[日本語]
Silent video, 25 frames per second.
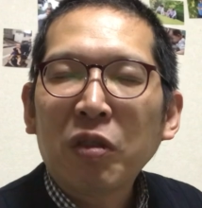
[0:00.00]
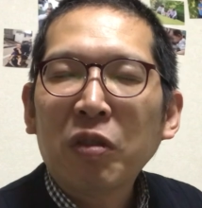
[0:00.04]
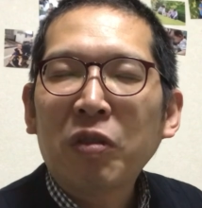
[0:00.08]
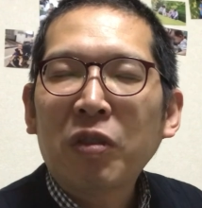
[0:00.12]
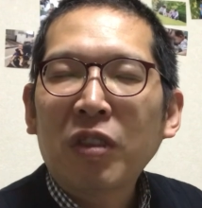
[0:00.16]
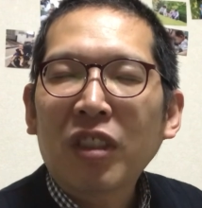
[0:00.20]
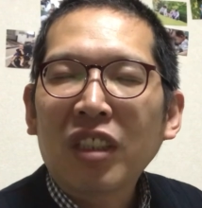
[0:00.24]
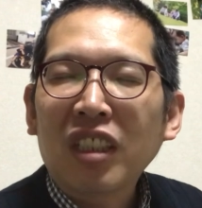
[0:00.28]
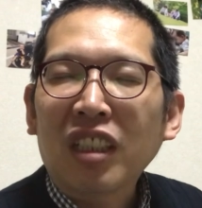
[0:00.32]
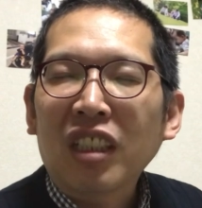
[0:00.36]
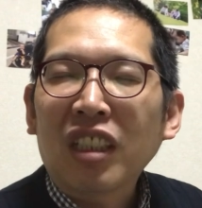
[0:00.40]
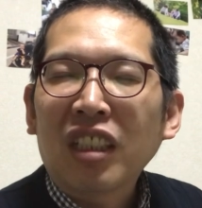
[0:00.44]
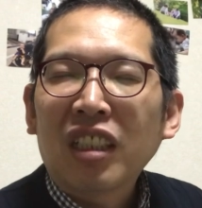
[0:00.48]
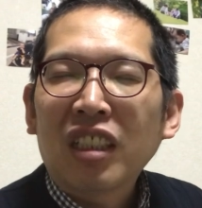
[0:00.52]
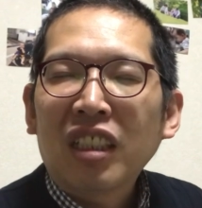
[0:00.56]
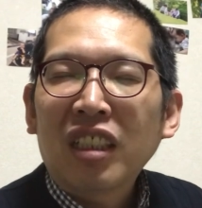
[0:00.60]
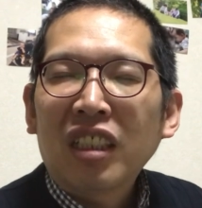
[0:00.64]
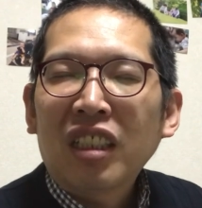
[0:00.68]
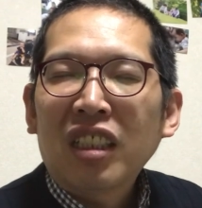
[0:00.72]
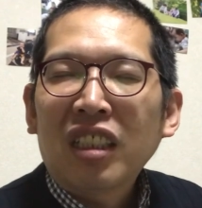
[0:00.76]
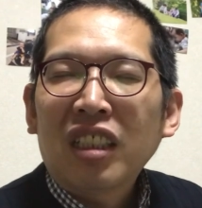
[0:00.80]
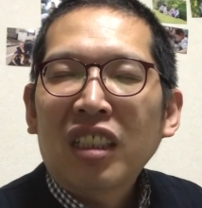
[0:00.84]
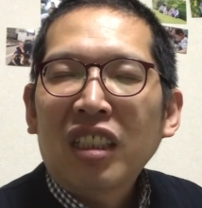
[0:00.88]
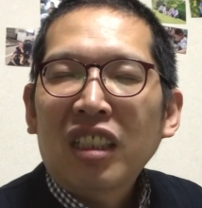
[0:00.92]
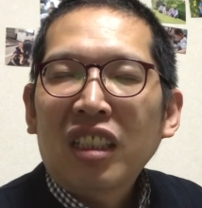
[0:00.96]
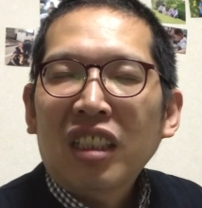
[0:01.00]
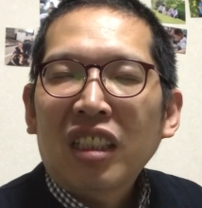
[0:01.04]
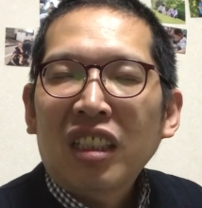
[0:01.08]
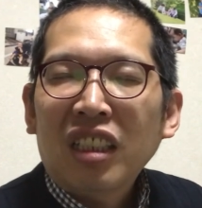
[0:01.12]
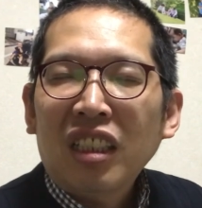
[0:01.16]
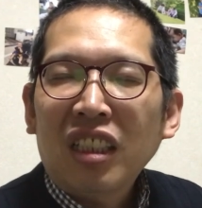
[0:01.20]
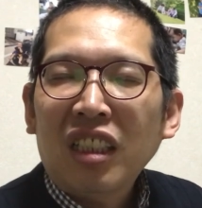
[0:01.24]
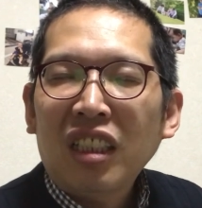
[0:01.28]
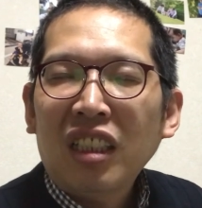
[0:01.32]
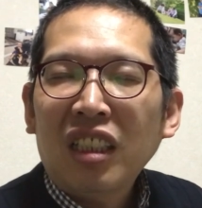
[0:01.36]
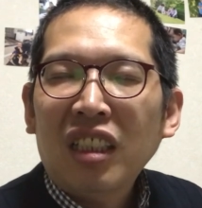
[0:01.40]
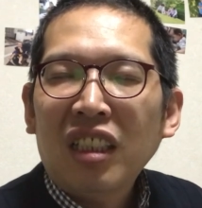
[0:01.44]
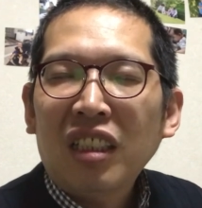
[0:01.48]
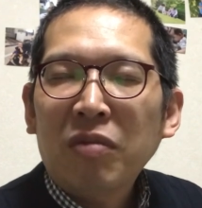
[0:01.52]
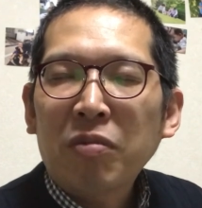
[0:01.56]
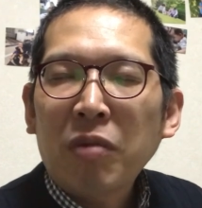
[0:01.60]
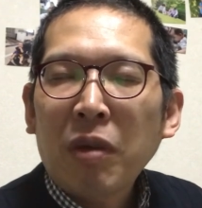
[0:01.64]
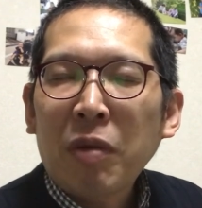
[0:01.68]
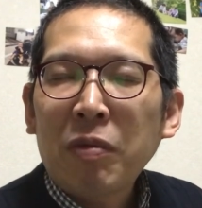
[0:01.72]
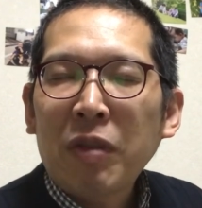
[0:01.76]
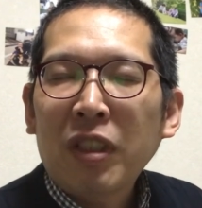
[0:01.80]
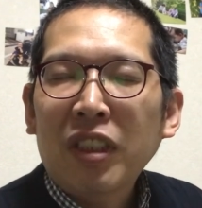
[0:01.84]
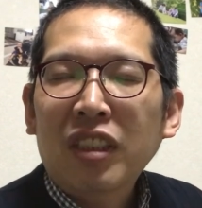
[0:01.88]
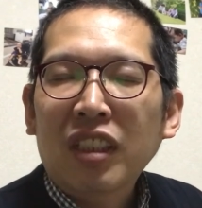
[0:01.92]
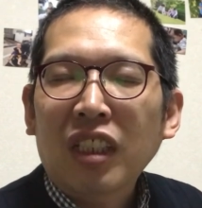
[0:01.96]
日は、えー、
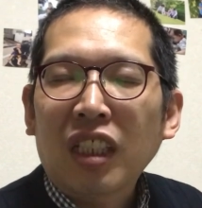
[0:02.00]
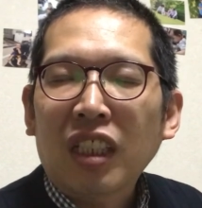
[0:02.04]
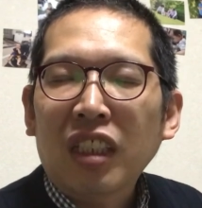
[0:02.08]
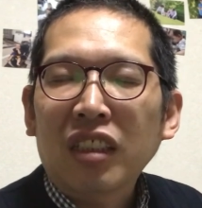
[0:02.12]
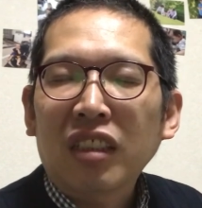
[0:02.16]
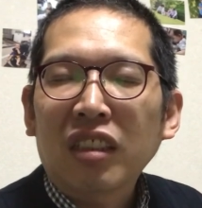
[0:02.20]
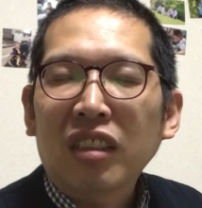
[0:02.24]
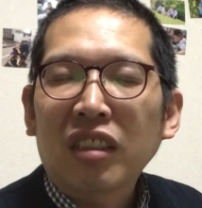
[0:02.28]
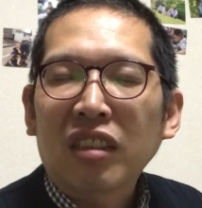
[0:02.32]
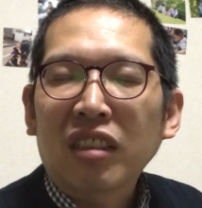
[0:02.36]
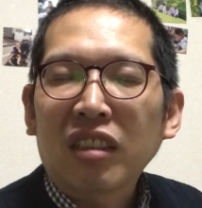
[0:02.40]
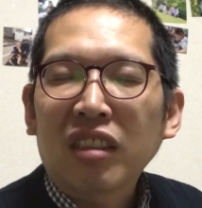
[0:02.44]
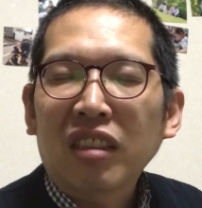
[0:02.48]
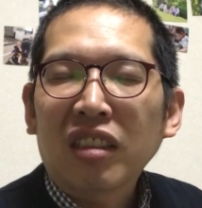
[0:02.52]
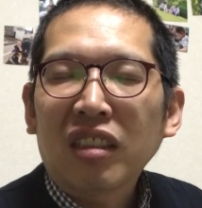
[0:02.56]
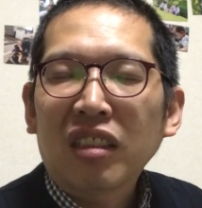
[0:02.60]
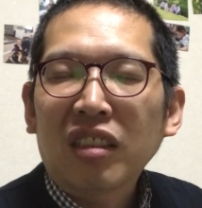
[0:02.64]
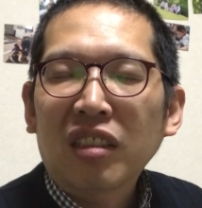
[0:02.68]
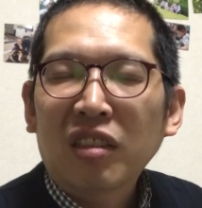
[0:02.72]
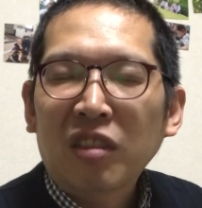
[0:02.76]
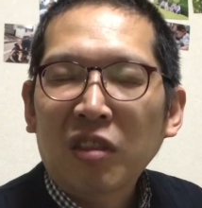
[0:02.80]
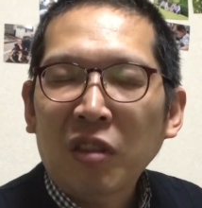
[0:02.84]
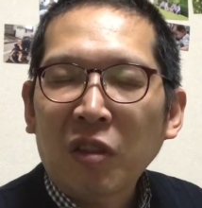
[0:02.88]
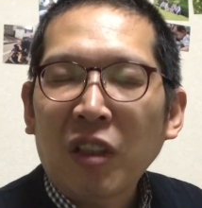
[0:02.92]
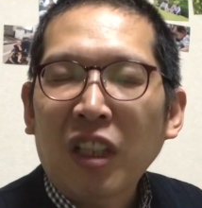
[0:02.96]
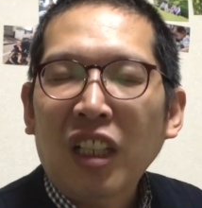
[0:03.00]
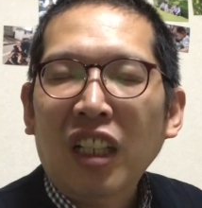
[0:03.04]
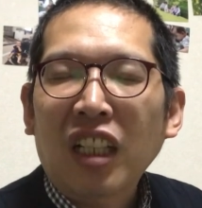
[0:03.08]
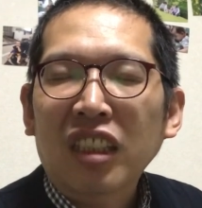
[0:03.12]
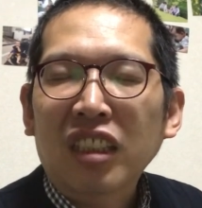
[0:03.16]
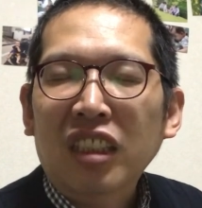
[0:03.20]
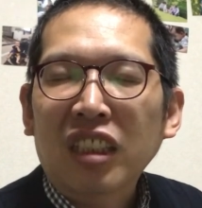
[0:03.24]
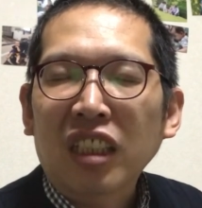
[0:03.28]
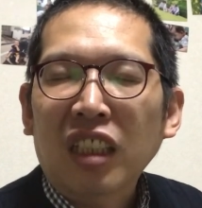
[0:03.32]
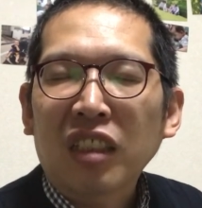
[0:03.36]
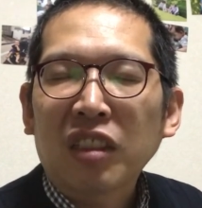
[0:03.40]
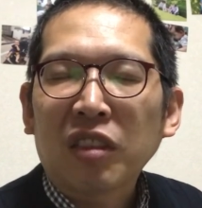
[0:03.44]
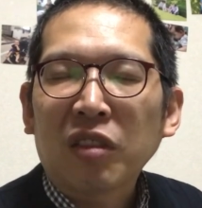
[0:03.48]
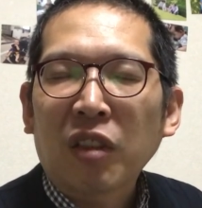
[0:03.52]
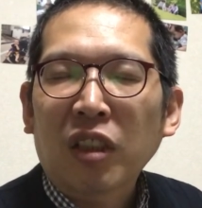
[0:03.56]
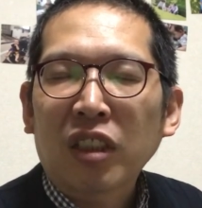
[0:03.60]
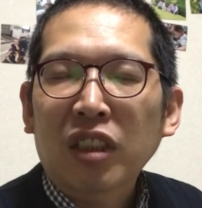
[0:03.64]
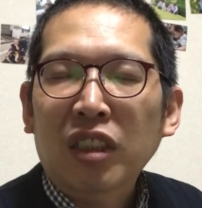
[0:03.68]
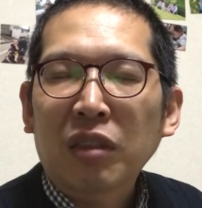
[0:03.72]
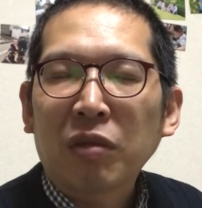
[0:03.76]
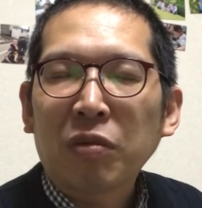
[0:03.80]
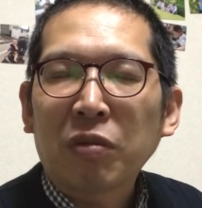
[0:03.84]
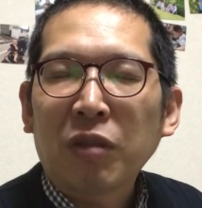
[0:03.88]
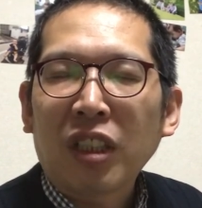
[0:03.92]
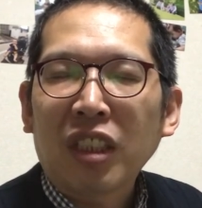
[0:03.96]
ママさんと赤ちゃんの
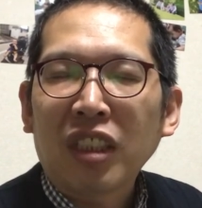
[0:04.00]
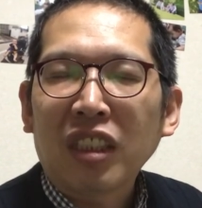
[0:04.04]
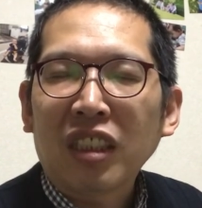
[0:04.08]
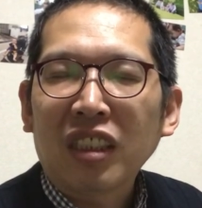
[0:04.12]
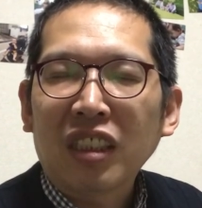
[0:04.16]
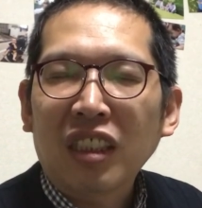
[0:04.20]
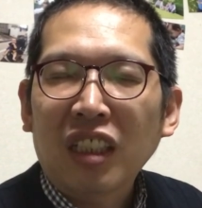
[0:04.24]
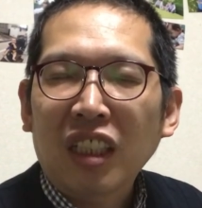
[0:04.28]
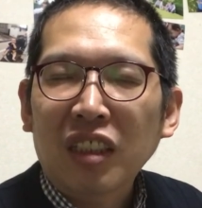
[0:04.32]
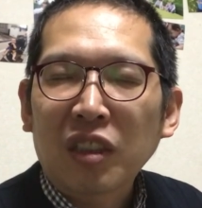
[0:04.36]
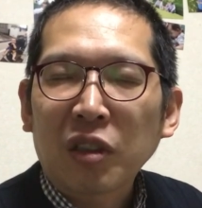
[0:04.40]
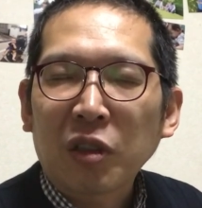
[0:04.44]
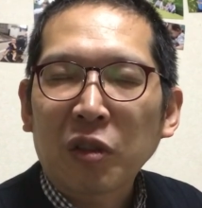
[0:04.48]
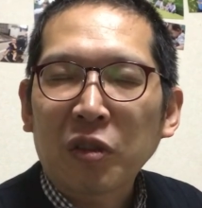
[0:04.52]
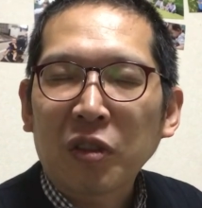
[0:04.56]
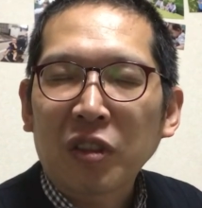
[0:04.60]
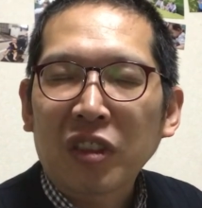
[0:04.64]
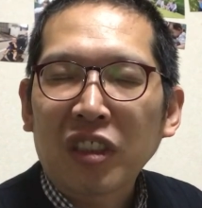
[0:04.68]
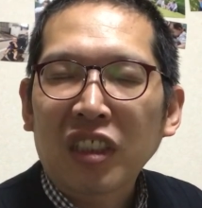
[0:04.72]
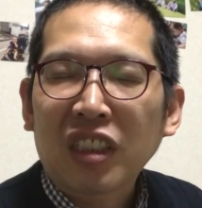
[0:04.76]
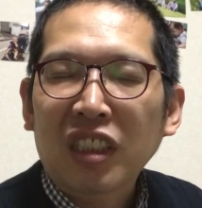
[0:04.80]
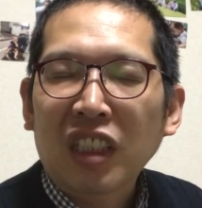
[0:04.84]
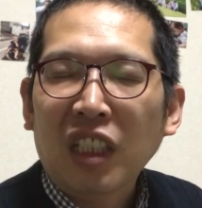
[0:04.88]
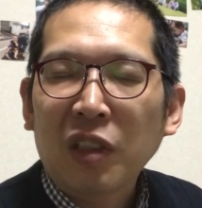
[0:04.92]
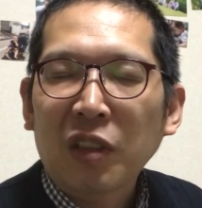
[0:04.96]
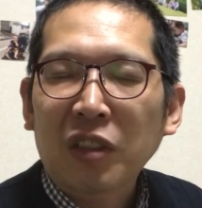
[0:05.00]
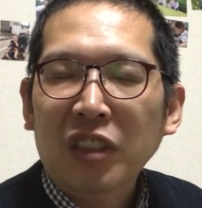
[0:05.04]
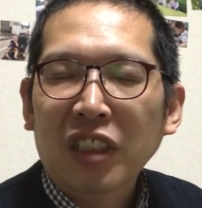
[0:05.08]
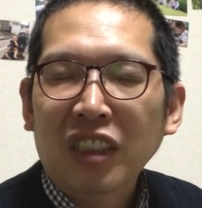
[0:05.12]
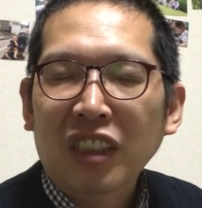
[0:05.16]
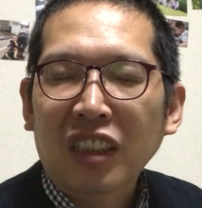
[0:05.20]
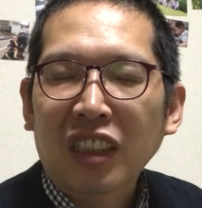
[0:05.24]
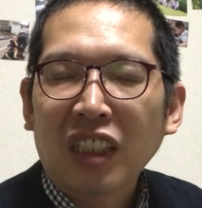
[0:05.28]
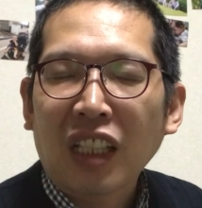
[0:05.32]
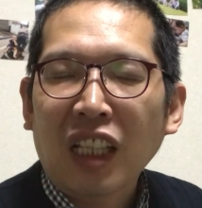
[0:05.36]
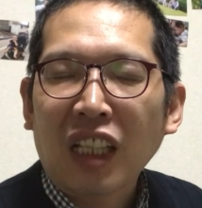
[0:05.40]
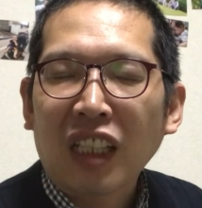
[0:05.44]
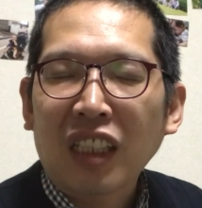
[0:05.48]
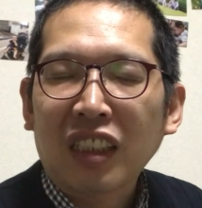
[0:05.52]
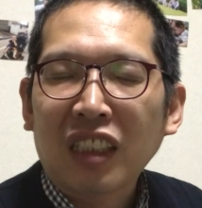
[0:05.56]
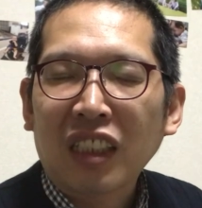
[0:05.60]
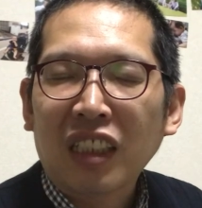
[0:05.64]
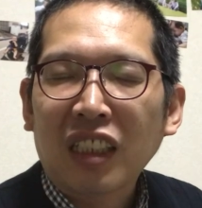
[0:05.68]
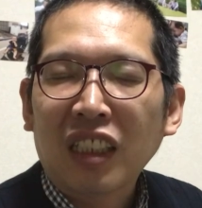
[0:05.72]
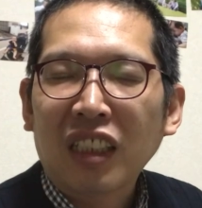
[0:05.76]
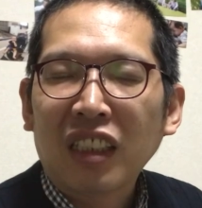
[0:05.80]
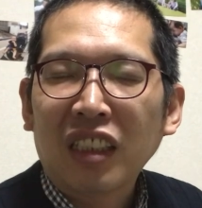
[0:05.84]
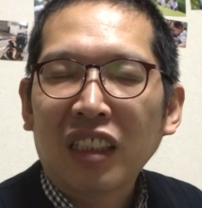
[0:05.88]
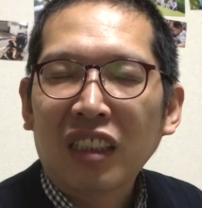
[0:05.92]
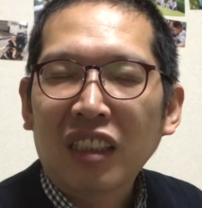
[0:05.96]
集まりで食事会をさせていた
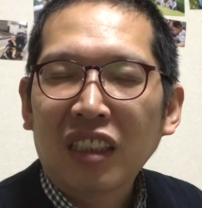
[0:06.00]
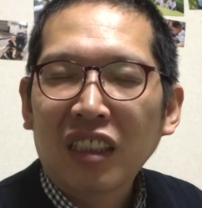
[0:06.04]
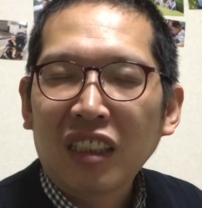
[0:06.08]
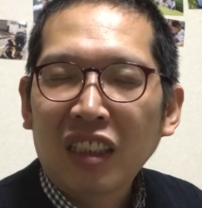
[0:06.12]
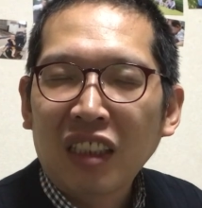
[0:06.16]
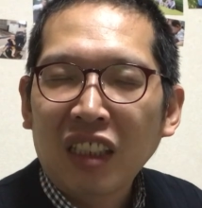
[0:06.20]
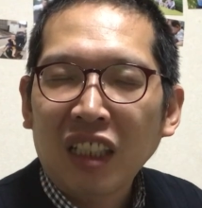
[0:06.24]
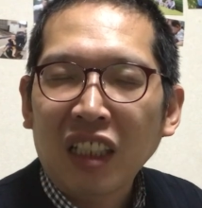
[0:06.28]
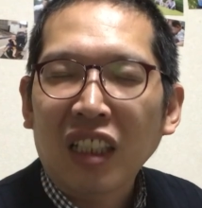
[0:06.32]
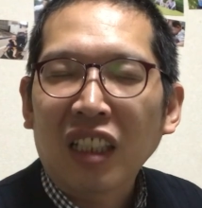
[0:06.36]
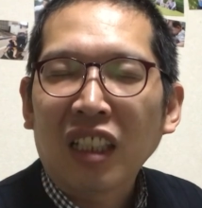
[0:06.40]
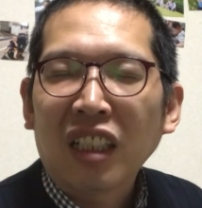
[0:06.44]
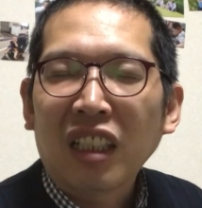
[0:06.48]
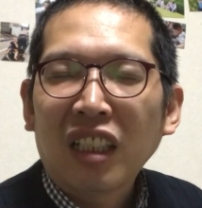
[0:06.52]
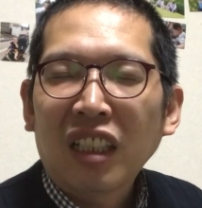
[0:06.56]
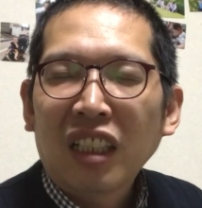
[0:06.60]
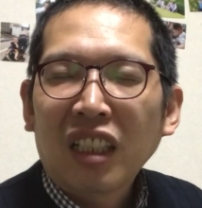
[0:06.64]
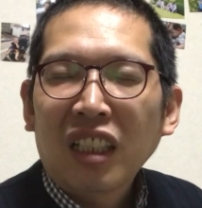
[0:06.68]
だいて